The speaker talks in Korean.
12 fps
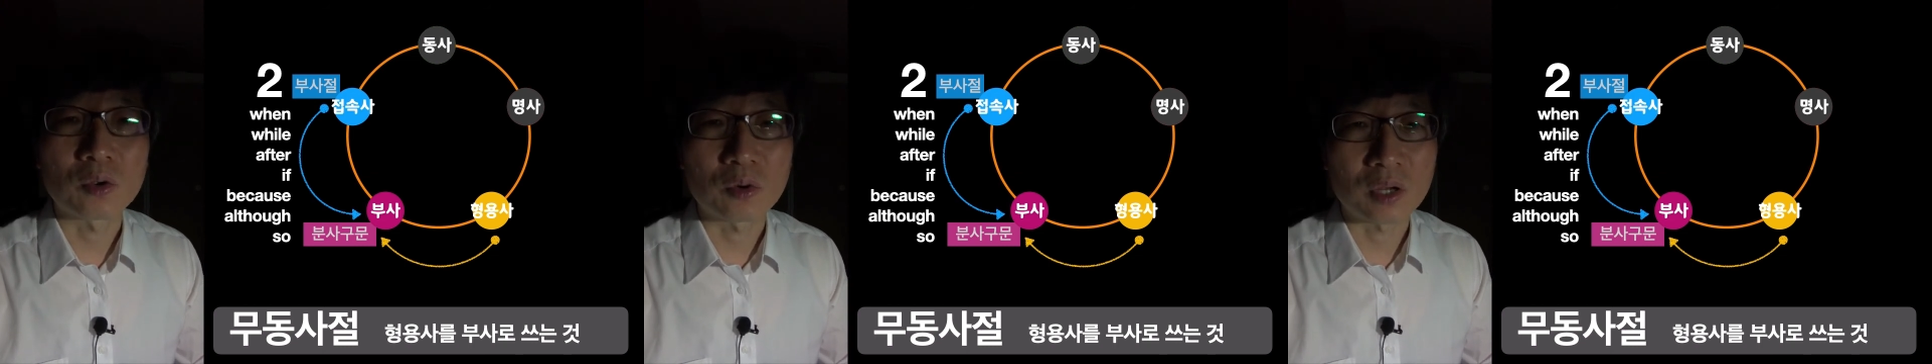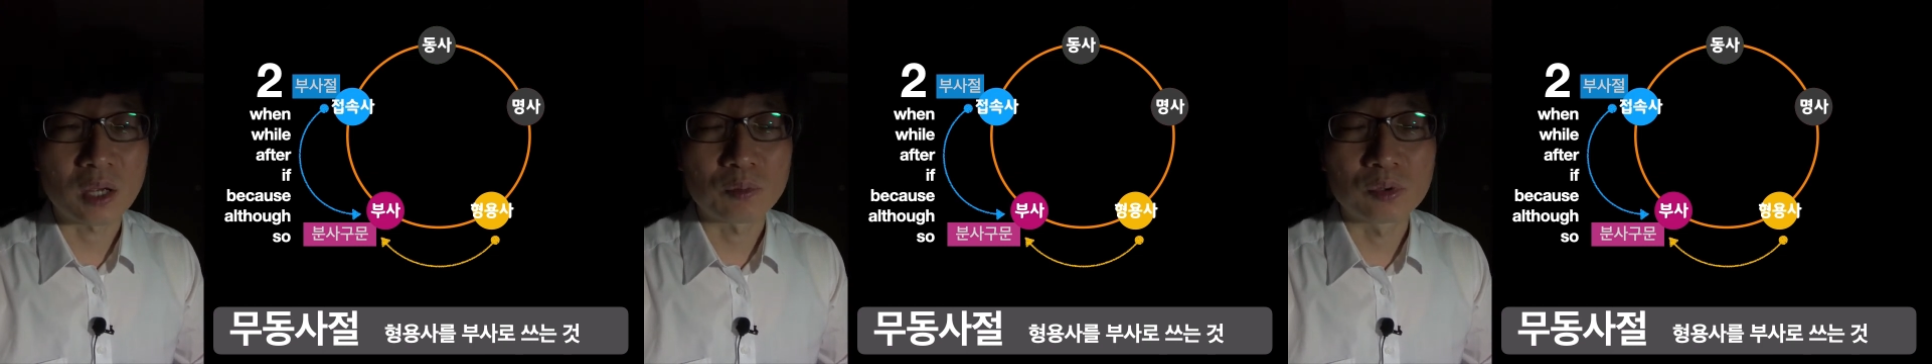
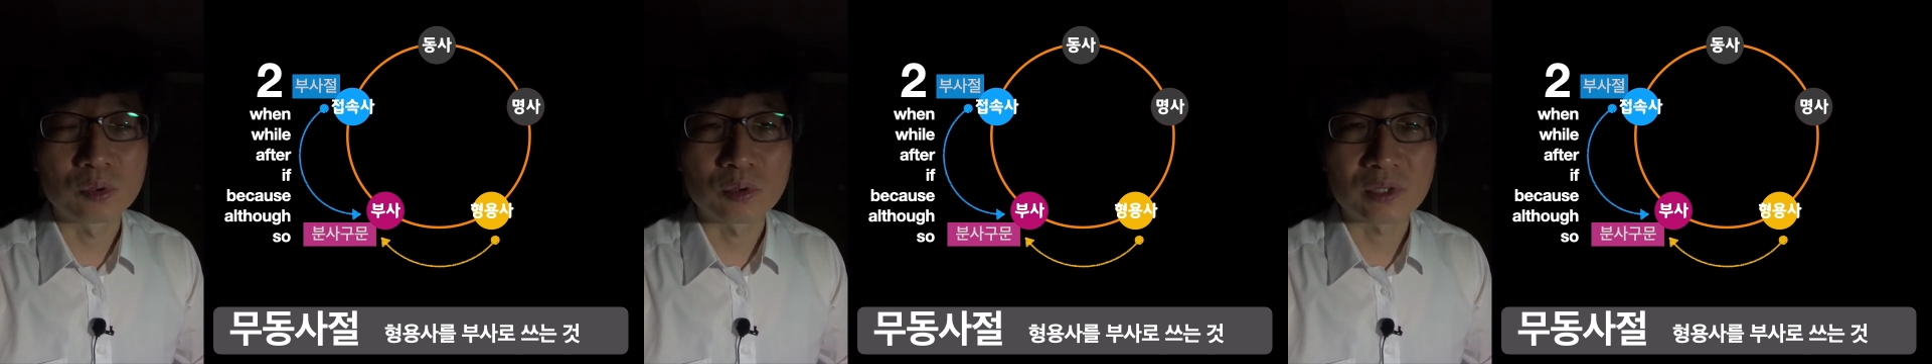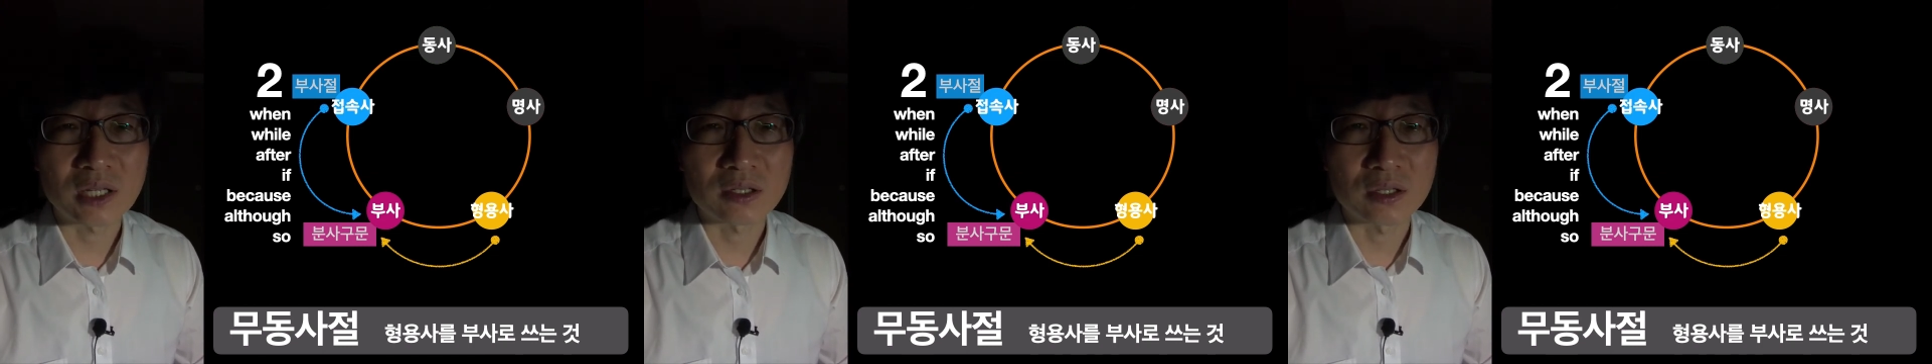이렇게
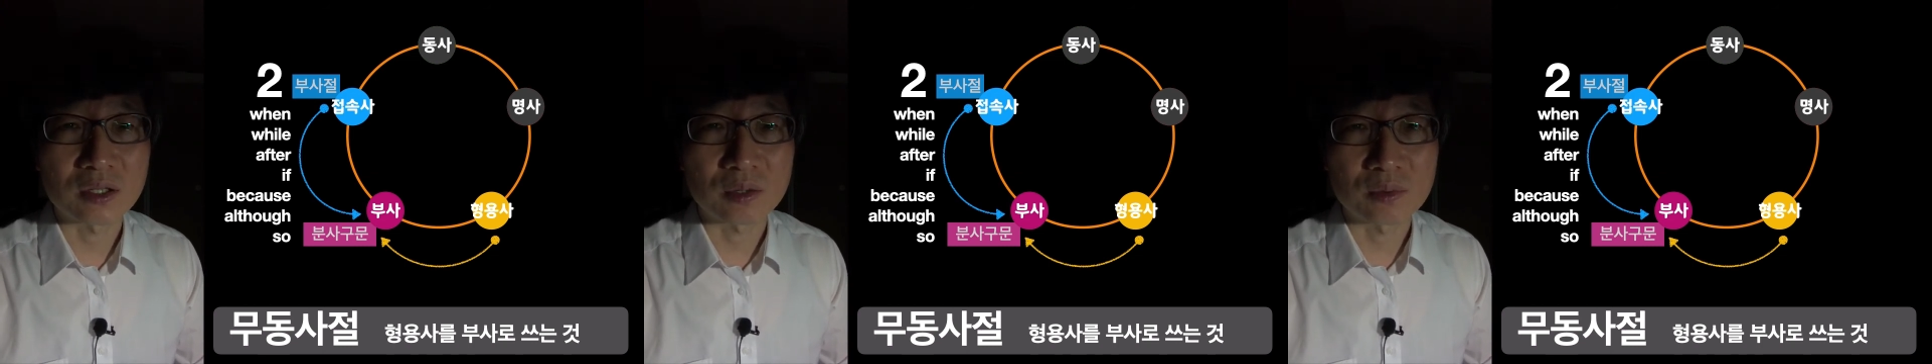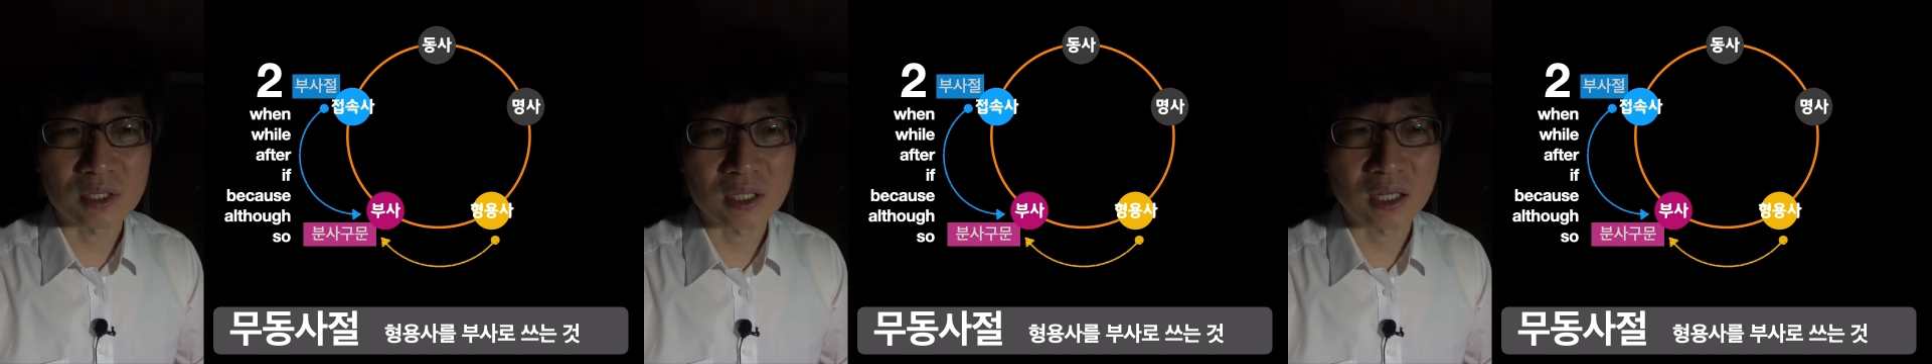
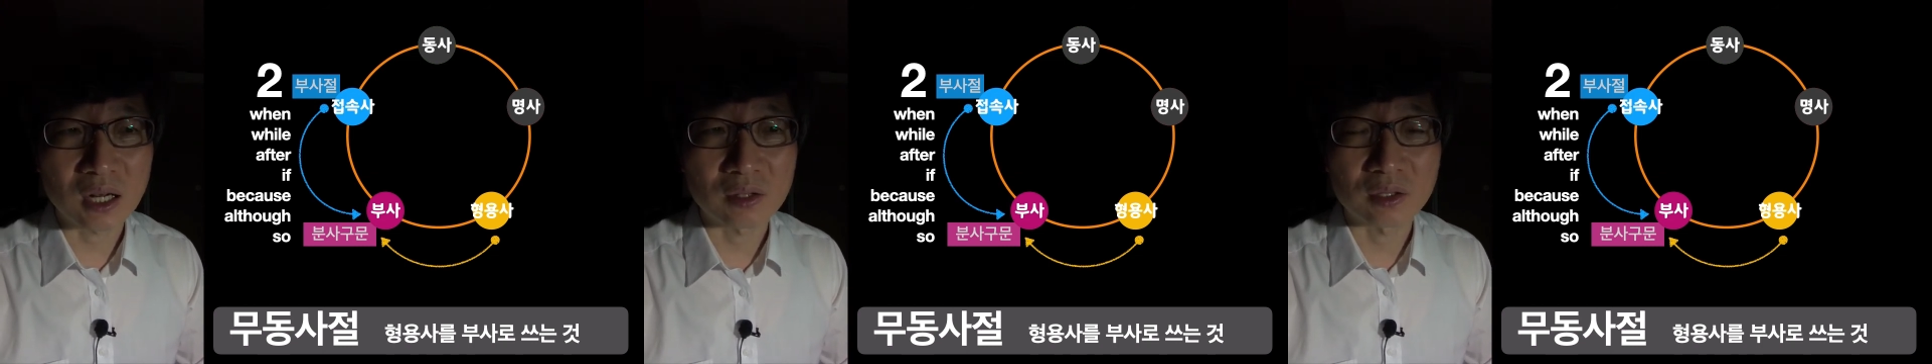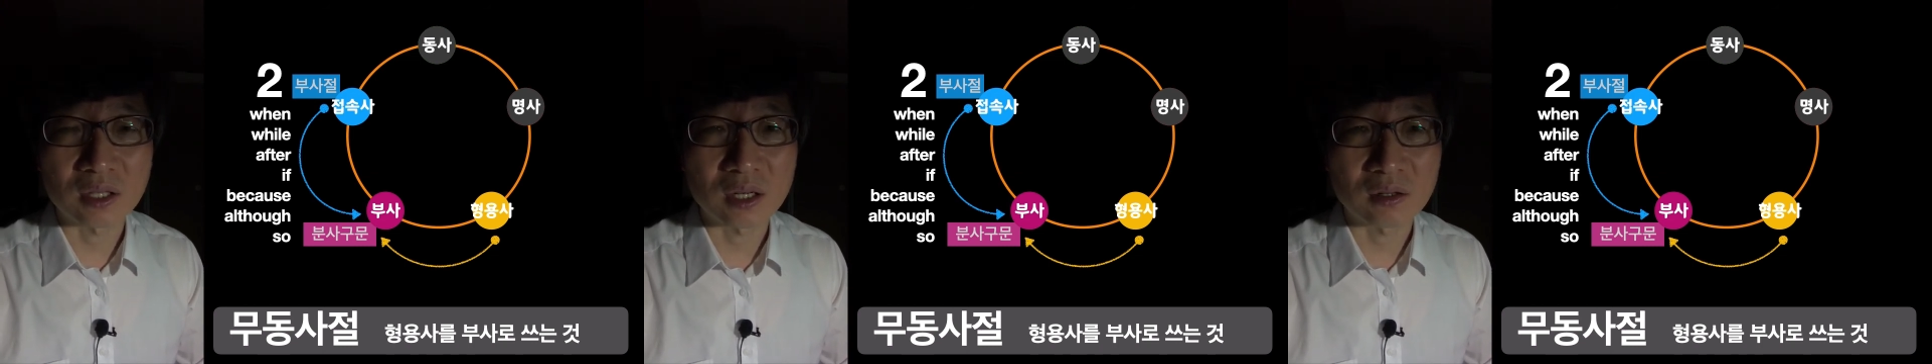무동사절처럼 쓰니까
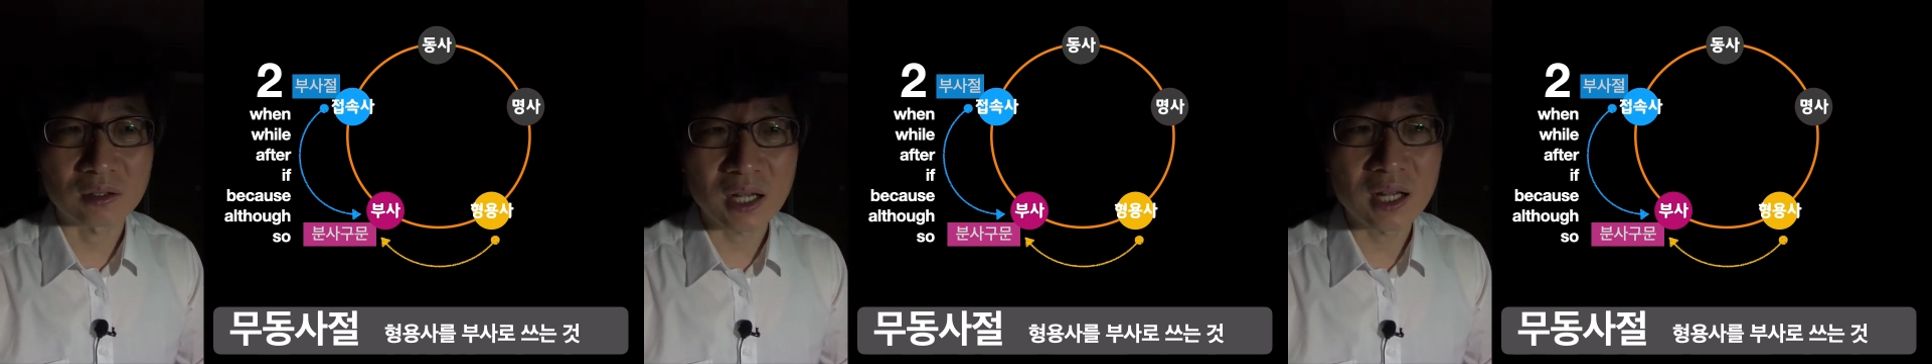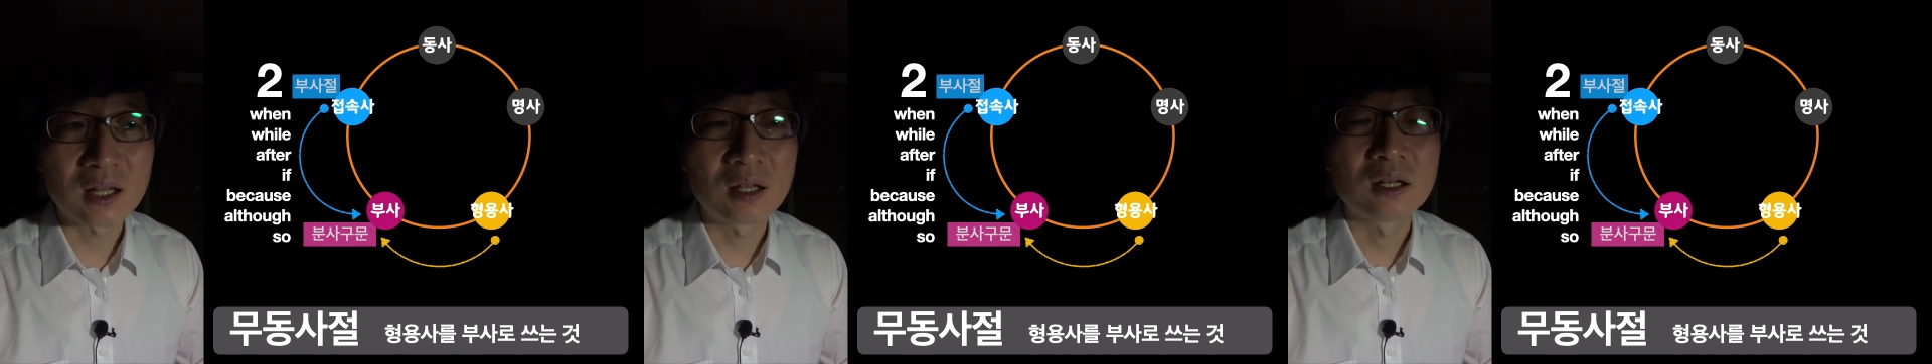어떻게 되는 거다?